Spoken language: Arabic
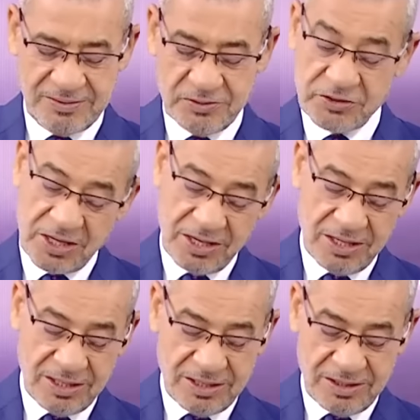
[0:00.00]
ان شاء
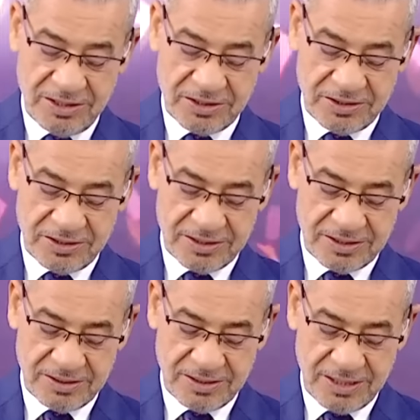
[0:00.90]
الله يرد
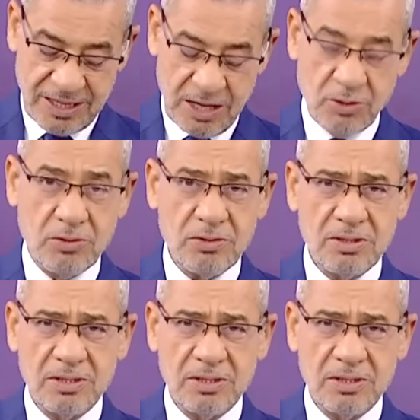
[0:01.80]
الو الو